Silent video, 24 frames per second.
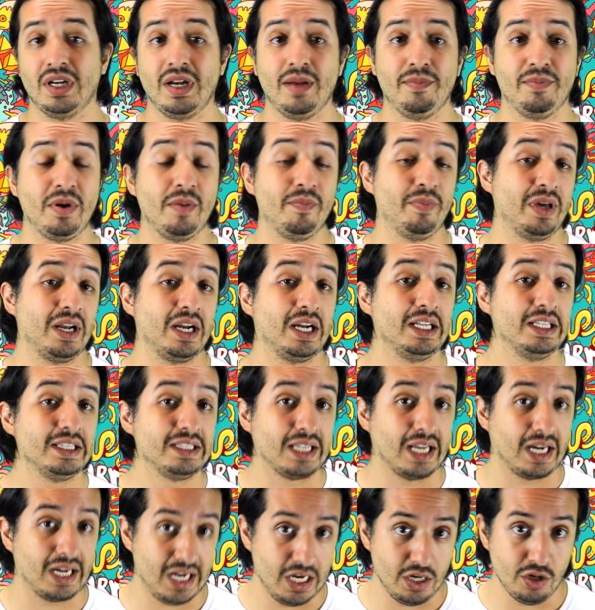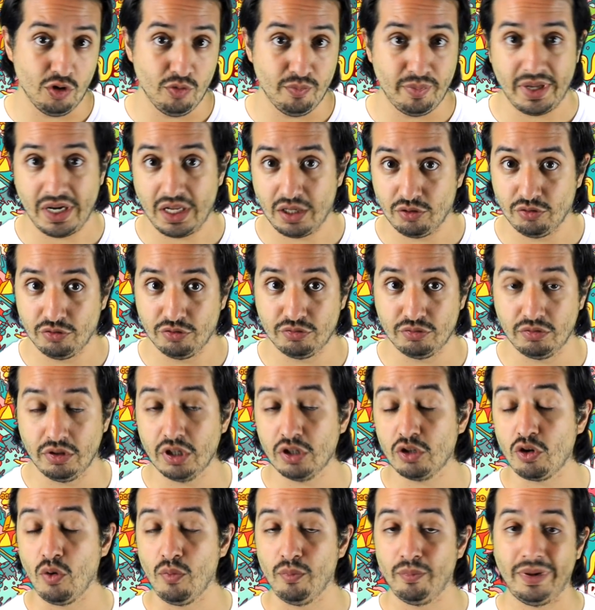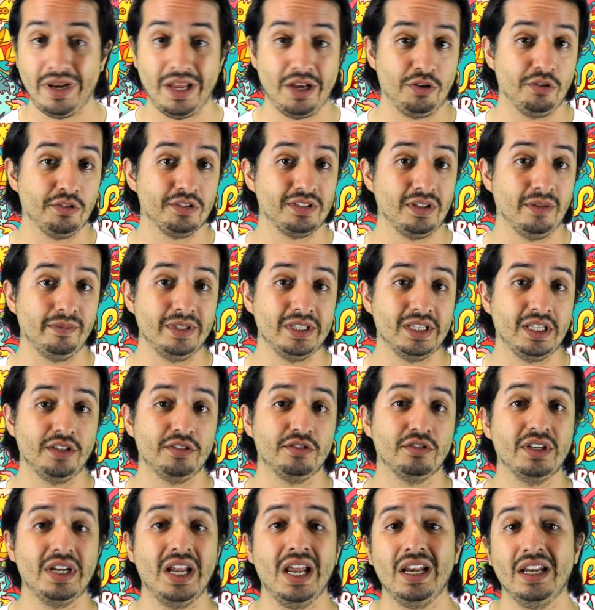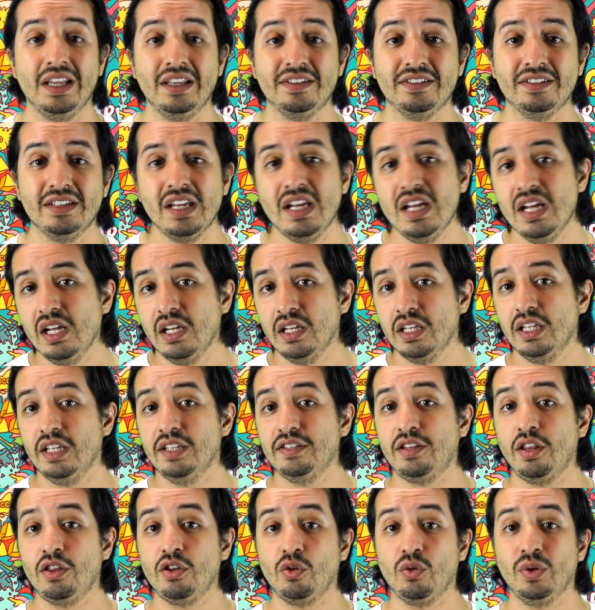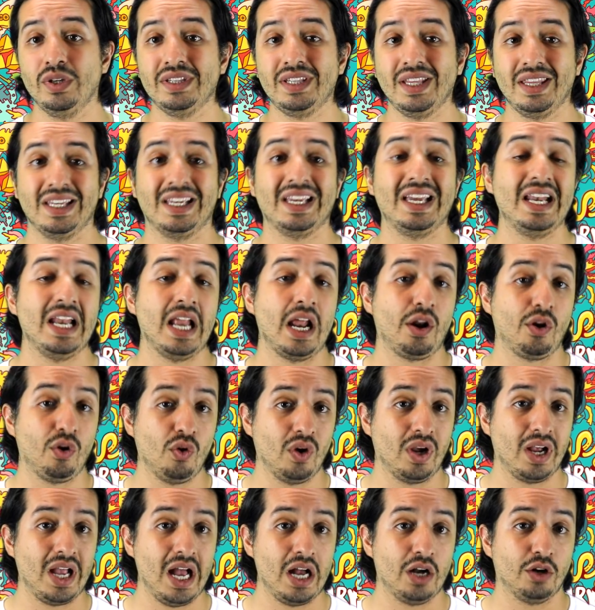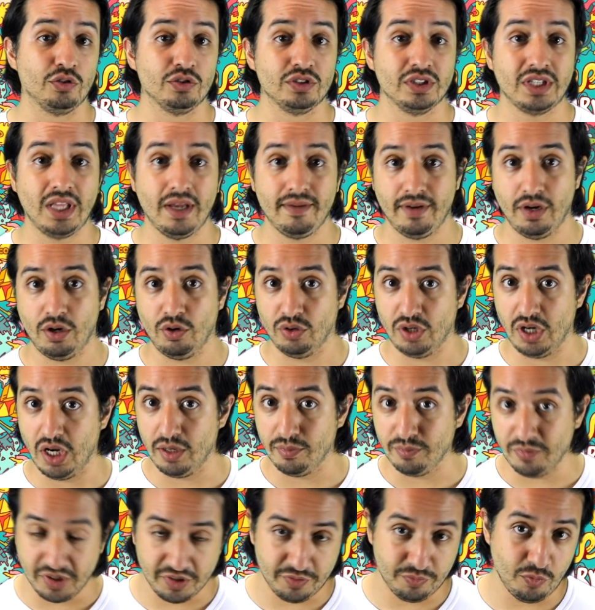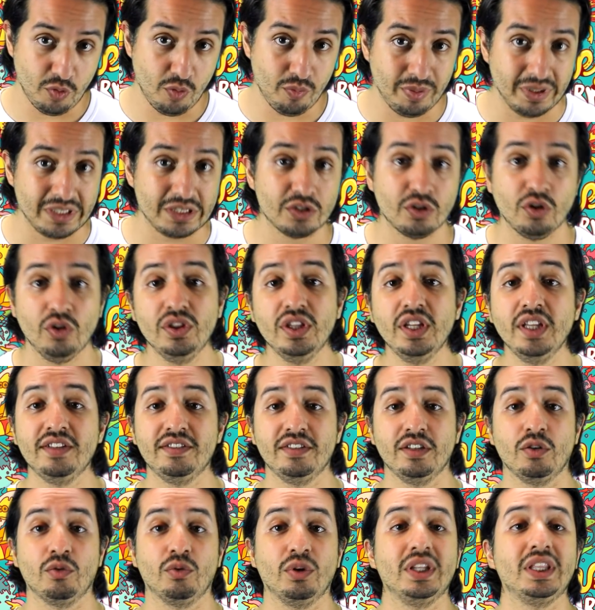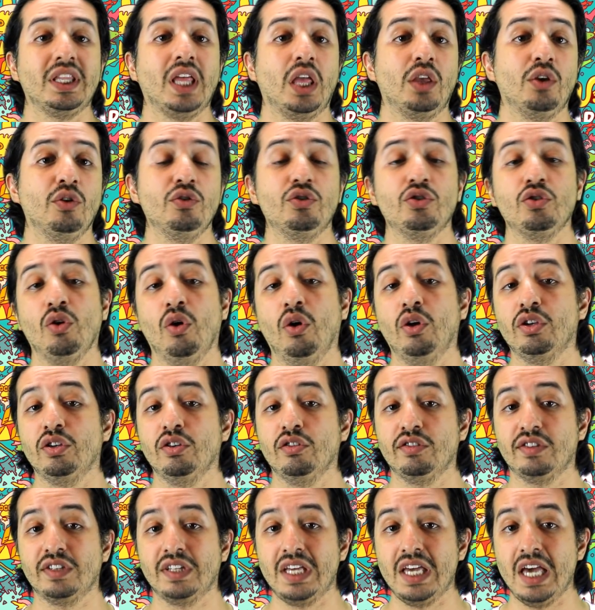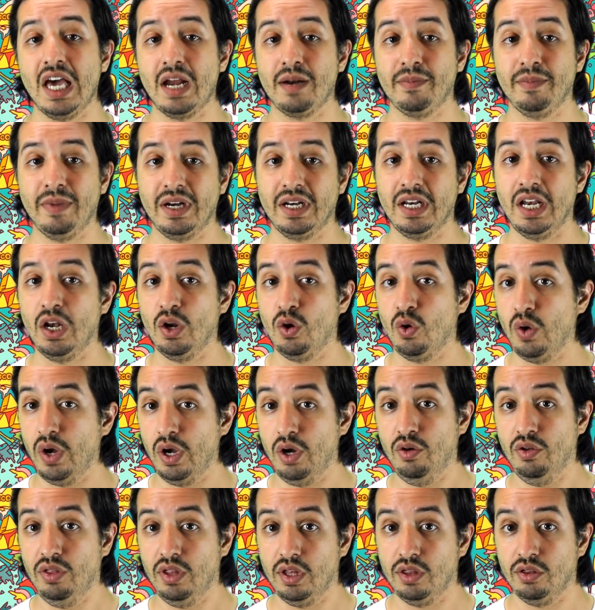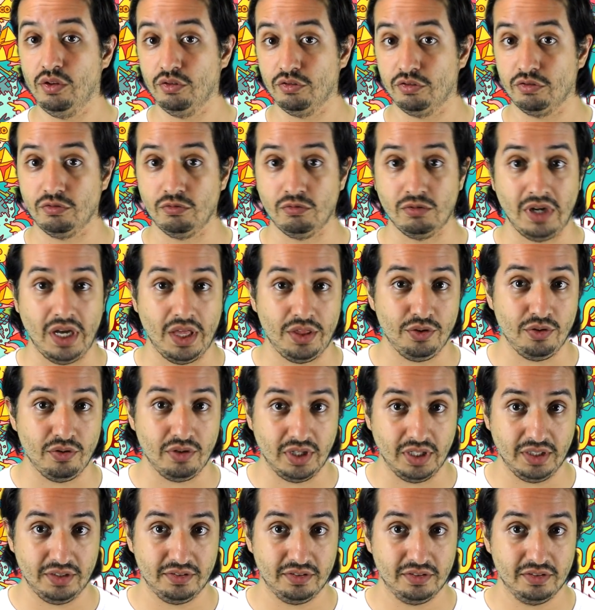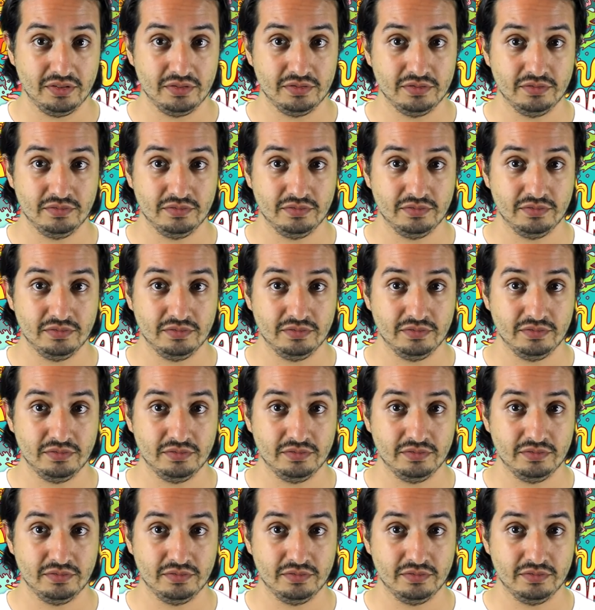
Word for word: era preparar el terreno para construir complejos habitacionales y se dio cuenta de que la roca contaba con el mismo patrón de 58 hoyos que arman el juego de dos jugadores.